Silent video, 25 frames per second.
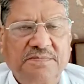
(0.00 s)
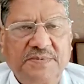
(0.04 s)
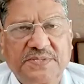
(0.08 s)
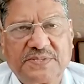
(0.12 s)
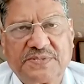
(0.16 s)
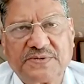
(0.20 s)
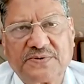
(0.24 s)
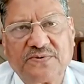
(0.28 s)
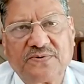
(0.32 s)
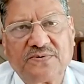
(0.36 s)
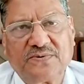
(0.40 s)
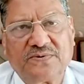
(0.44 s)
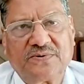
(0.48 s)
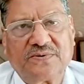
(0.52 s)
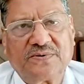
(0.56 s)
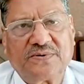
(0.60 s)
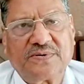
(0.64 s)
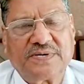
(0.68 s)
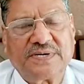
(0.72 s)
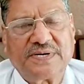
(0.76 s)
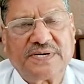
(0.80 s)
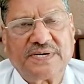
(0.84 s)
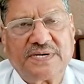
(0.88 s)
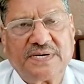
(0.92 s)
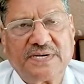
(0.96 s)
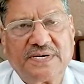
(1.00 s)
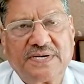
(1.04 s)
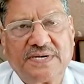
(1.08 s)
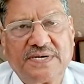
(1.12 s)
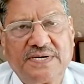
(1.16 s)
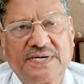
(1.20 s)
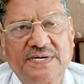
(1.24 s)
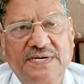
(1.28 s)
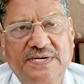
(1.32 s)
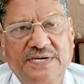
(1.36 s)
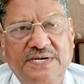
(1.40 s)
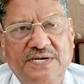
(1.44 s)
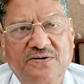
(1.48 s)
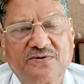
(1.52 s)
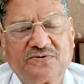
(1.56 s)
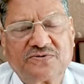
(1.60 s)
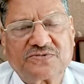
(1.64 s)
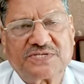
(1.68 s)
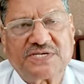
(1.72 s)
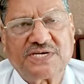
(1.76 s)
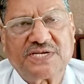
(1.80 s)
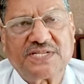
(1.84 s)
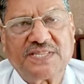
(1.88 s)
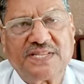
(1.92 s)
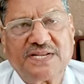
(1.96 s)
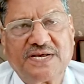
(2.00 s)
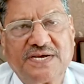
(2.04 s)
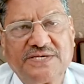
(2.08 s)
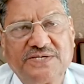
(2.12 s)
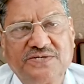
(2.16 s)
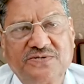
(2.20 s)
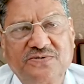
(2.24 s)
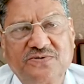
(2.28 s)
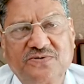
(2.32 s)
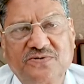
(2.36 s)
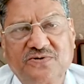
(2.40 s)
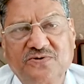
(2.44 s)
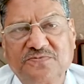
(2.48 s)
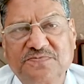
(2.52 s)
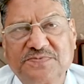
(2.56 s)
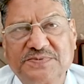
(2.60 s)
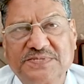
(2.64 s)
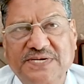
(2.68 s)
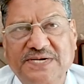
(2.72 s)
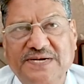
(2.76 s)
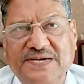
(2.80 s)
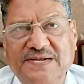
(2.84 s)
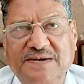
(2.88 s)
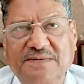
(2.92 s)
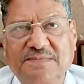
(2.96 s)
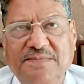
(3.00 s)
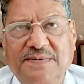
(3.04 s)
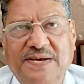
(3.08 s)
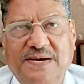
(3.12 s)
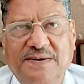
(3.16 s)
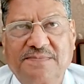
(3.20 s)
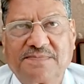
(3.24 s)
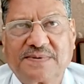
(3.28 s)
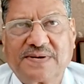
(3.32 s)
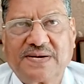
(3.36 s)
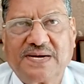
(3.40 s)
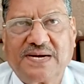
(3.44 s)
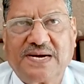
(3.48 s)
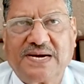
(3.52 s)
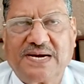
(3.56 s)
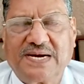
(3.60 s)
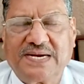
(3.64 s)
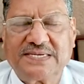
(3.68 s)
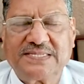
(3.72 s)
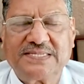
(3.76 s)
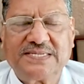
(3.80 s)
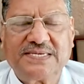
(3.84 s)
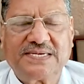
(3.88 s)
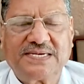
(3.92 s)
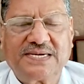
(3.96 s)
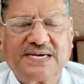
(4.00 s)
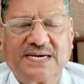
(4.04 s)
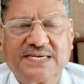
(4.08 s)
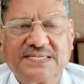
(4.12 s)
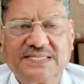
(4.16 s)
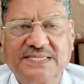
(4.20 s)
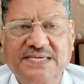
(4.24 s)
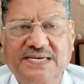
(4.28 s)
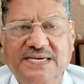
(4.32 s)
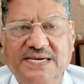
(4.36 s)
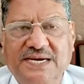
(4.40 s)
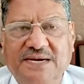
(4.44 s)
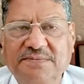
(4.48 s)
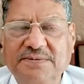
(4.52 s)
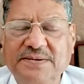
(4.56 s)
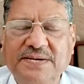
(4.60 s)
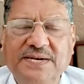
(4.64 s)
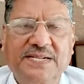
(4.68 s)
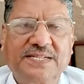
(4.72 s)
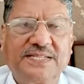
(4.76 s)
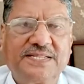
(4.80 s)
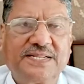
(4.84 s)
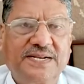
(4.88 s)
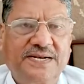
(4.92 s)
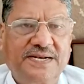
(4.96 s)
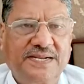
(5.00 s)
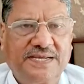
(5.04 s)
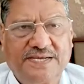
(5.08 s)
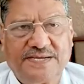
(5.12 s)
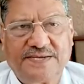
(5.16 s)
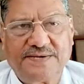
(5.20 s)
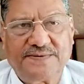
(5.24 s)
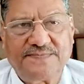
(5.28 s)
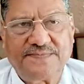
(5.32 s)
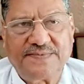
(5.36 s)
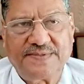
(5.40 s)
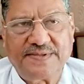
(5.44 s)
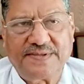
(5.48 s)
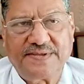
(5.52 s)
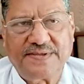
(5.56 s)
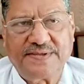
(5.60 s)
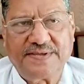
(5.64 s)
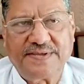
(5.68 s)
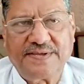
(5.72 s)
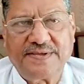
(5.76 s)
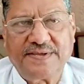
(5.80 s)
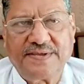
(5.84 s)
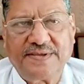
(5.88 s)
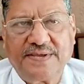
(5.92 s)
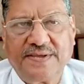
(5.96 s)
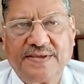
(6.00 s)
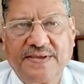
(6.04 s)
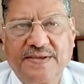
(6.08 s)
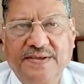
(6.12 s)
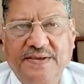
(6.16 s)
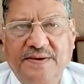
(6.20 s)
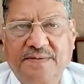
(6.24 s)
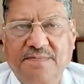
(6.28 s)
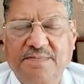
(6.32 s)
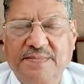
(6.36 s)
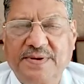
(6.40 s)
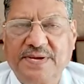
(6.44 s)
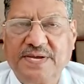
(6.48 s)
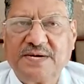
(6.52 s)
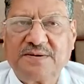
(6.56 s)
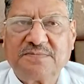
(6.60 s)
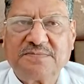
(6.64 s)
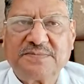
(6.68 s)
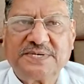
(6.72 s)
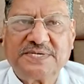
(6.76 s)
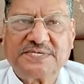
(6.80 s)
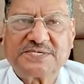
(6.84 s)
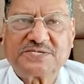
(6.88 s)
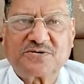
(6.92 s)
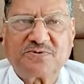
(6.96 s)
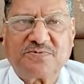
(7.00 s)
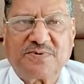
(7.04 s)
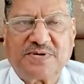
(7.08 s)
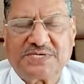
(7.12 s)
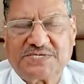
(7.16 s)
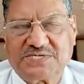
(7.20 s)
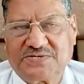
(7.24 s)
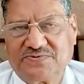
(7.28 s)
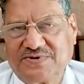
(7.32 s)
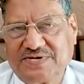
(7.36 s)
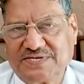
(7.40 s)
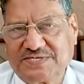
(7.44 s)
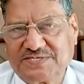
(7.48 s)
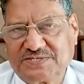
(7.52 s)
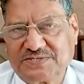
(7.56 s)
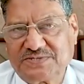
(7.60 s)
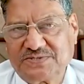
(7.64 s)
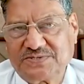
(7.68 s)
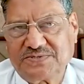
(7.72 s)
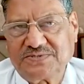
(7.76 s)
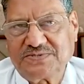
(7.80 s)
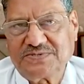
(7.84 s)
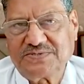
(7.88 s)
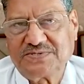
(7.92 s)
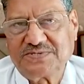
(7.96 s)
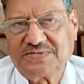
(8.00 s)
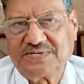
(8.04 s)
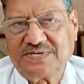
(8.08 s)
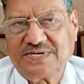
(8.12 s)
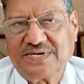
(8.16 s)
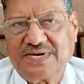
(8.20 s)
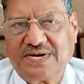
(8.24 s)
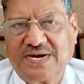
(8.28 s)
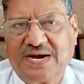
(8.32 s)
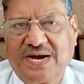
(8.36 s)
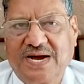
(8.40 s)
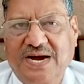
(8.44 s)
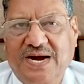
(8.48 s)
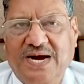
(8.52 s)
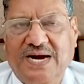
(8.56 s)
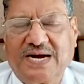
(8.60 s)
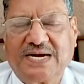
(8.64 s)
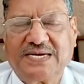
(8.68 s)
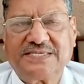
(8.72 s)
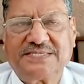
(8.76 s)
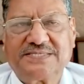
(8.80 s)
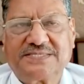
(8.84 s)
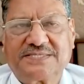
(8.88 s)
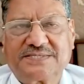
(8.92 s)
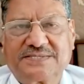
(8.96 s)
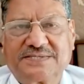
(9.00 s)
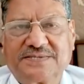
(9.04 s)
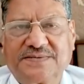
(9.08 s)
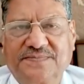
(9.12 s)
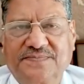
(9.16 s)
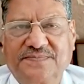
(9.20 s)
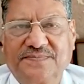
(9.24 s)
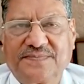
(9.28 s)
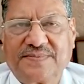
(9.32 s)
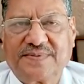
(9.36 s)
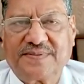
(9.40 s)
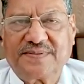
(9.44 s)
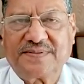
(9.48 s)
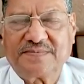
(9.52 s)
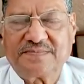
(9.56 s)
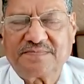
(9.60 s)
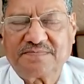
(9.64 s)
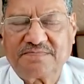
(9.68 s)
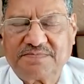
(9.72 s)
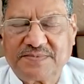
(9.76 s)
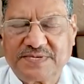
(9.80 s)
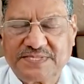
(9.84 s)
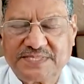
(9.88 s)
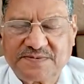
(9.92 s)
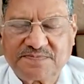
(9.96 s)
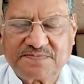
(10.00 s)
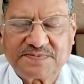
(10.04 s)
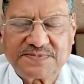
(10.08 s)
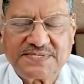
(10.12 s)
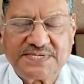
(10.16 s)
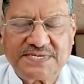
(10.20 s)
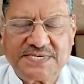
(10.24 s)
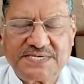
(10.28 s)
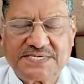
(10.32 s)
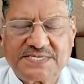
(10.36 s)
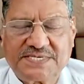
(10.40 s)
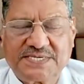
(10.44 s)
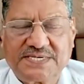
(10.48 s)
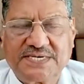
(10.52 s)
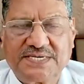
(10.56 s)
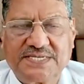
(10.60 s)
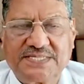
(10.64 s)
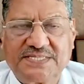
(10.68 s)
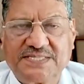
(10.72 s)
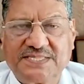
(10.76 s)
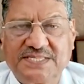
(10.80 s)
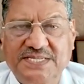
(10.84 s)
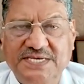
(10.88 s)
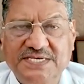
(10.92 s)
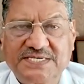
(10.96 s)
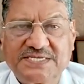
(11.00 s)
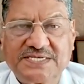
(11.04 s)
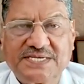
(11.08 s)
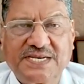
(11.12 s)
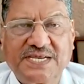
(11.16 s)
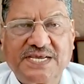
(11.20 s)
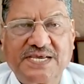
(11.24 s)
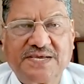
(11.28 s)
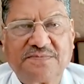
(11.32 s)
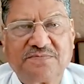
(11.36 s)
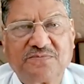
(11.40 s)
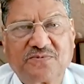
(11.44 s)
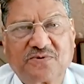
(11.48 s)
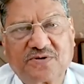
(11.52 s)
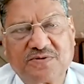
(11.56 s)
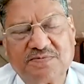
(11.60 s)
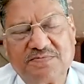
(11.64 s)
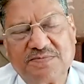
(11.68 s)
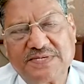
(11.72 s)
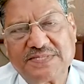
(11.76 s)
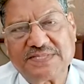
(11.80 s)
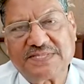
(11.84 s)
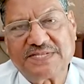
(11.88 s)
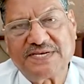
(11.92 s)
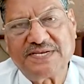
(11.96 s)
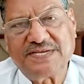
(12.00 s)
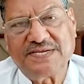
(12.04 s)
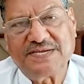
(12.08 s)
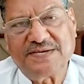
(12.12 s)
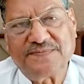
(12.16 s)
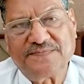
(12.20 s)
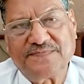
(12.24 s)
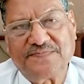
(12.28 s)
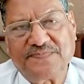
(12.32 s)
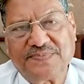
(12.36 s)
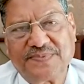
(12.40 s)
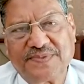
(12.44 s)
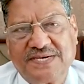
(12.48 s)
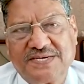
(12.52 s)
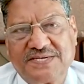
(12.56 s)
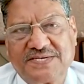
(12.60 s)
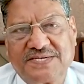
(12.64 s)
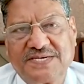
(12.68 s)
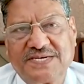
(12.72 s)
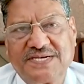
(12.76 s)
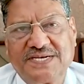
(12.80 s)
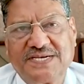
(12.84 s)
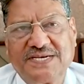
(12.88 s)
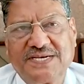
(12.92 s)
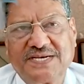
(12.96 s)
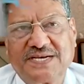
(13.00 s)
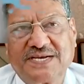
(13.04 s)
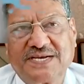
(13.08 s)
मित्रों नव चेतना यूट्यूब चैनल में आपका हार्दिक हार्दिक अभिनंदन है मैं अमरेश कुमार श्रीवास्तव आज मध्य प्रदेश के तीसरे मुख्यमंत्री श्री